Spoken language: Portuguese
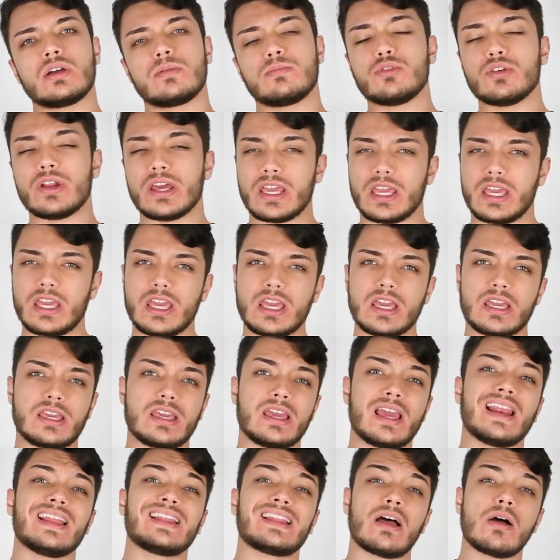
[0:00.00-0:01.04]
Bruno
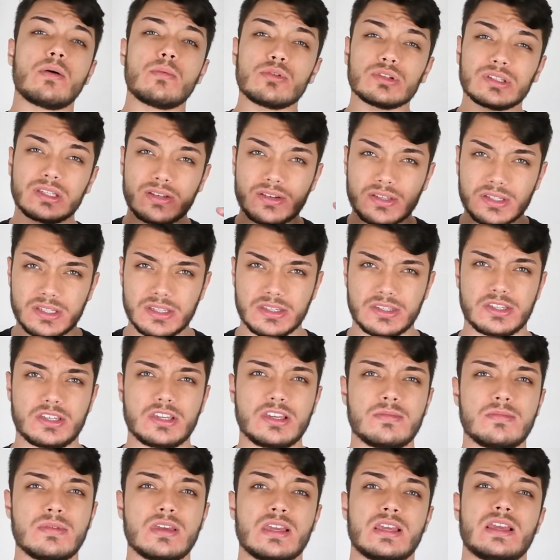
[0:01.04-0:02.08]
Henrique, ele estava montando esse
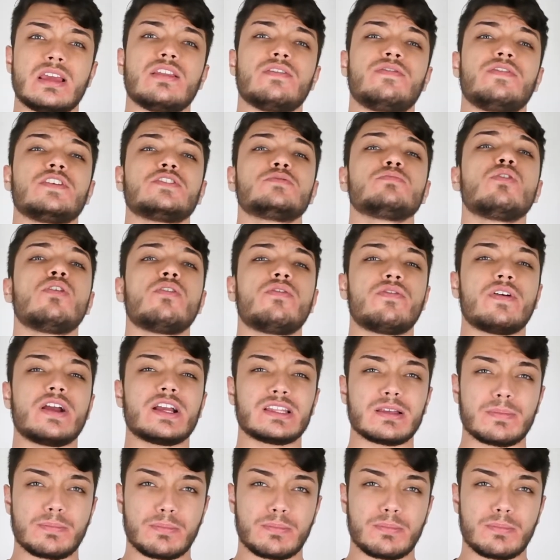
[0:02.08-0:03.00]
time e ele fez uma oferta